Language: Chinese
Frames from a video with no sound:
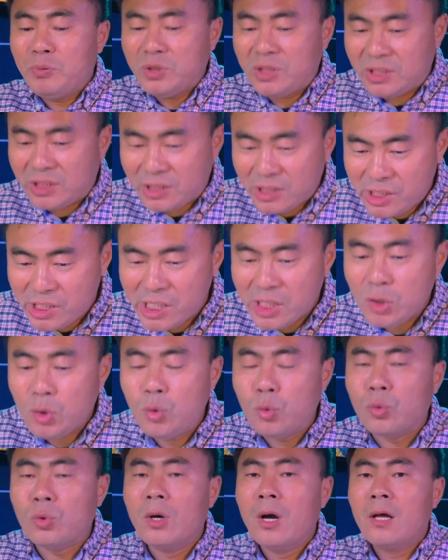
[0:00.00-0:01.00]
不辞辛
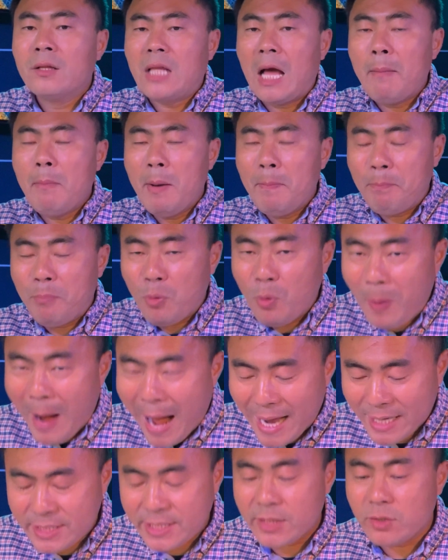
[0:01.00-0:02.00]
苦，他们不
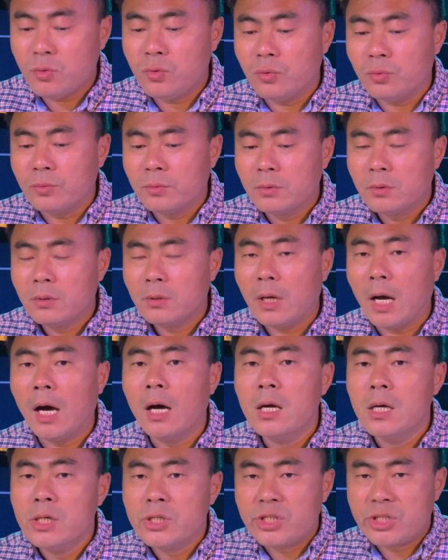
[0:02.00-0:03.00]
怕辛苦。啊，
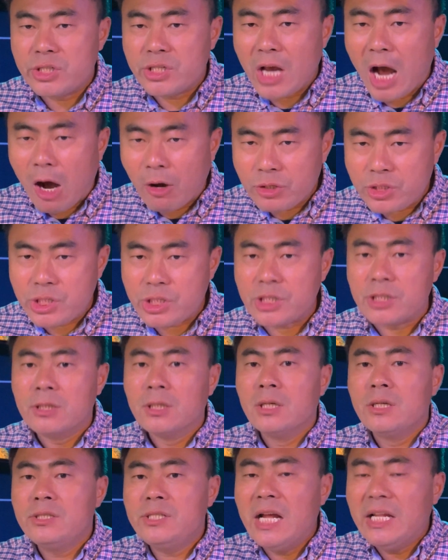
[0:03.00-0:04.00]
只要是
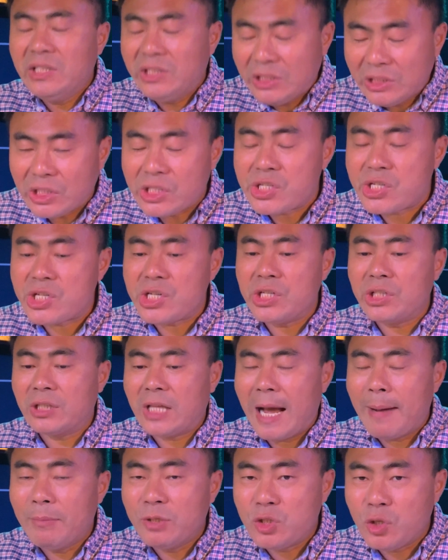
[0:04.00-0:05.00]
认定的事情，
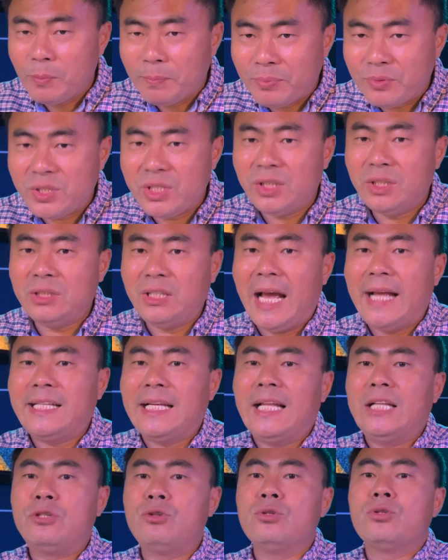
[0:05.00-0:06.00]
他们就不计代
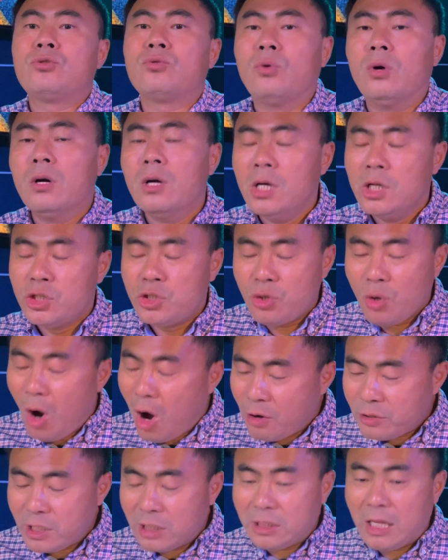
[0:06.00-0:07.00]
价的去做。就
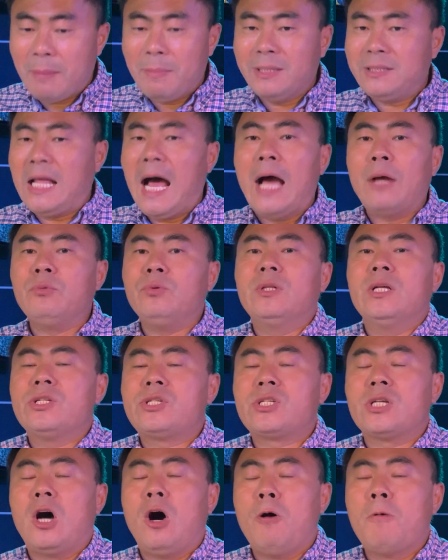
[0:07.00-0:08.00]
好像他们打鱼的
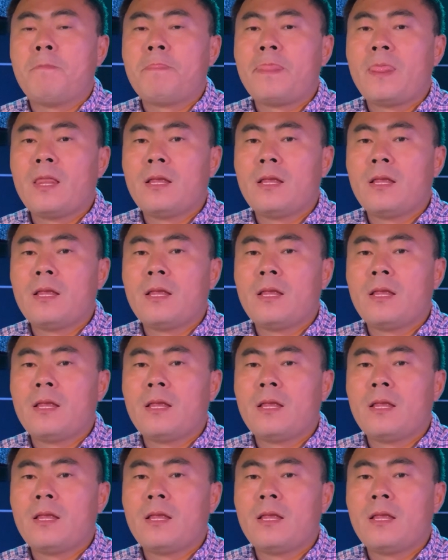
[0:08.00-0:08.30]
时候，